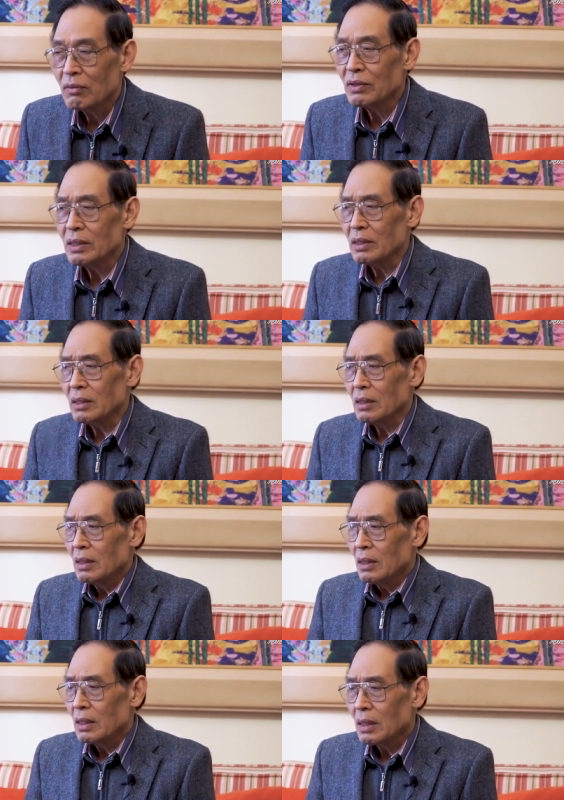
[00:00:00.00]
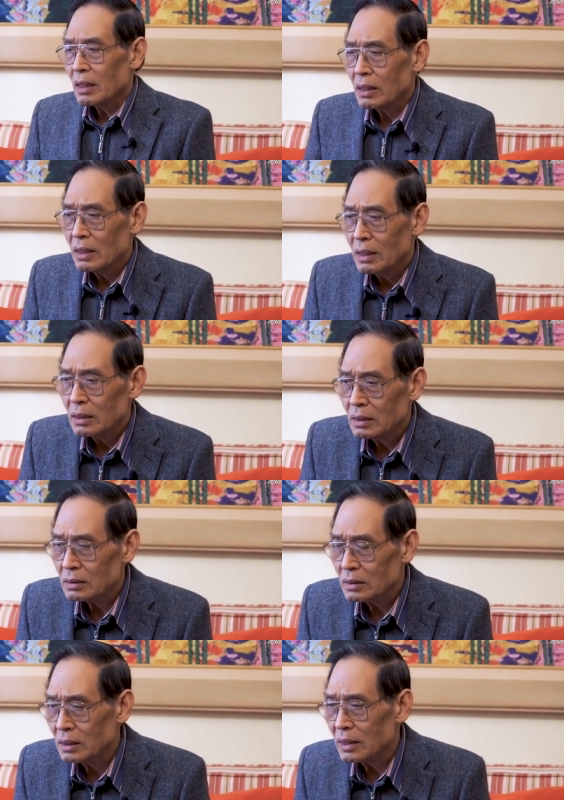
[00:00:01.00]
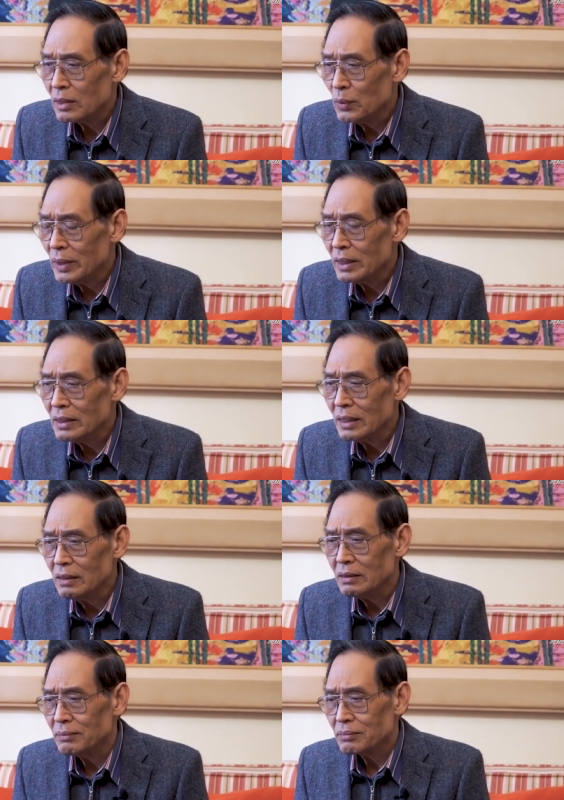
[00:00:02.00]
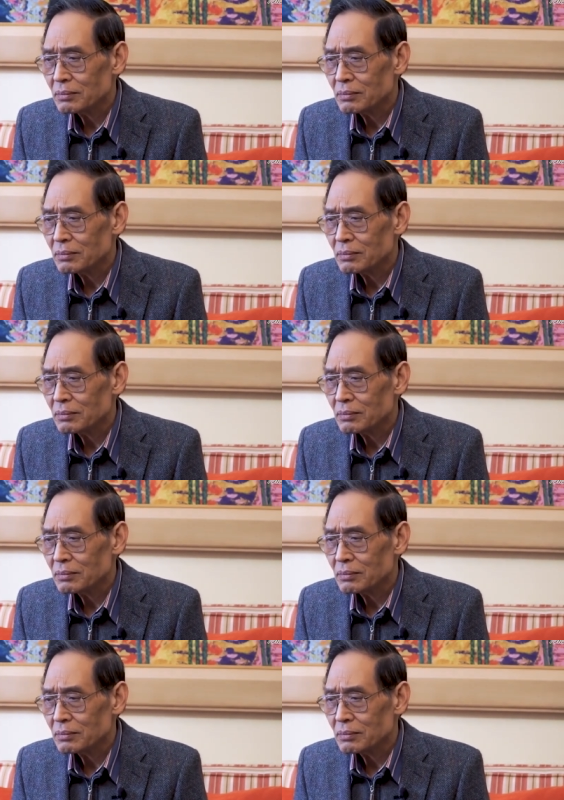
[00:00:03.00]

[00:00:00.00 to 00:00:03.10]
vì ờ, thực sự cái nguyên nhân